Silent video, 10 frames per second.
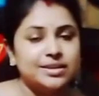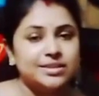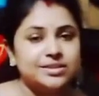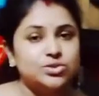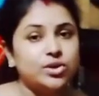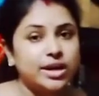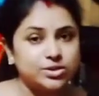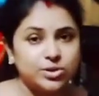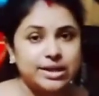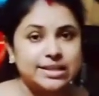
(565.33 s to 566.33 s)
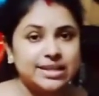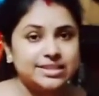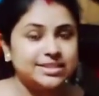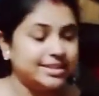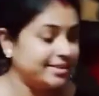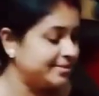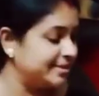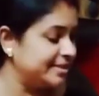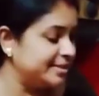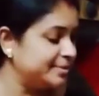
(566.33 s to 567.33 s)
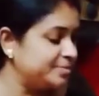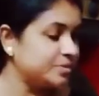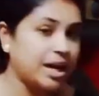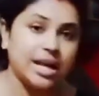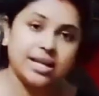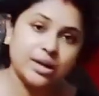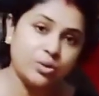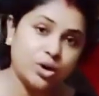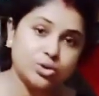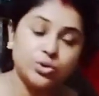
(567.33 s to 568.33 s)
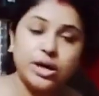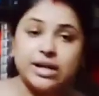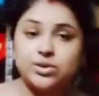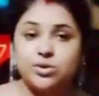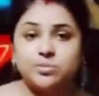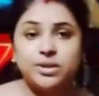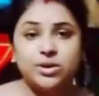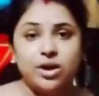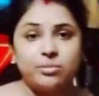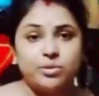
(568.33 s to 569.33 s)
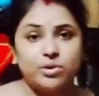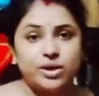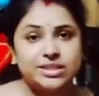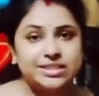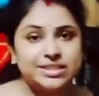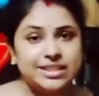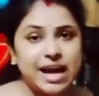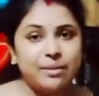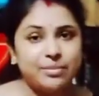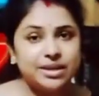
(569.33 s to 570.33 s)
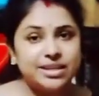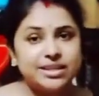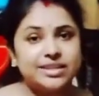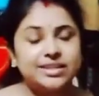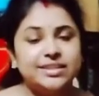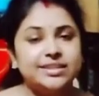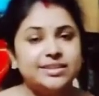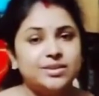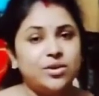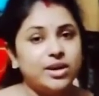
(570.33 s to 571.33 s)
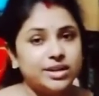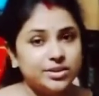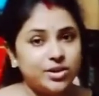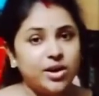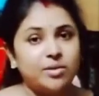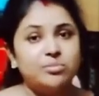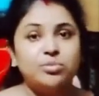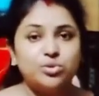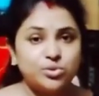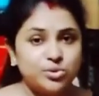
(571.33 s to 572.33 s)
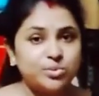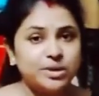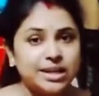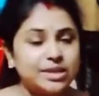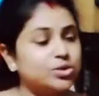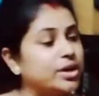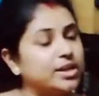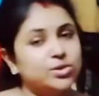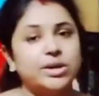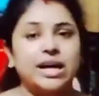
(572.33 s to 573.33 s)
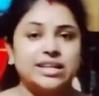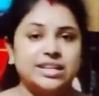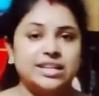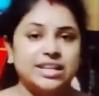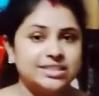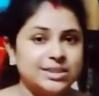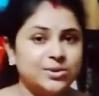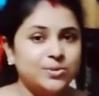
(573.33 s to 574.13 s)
যে সোনা চলে যাচ্ছে কালকেও কত রাত অবধি গল্প করেছি আমি অরিন্দম বুনু মিলে সোনা তো নাক ডাকছিল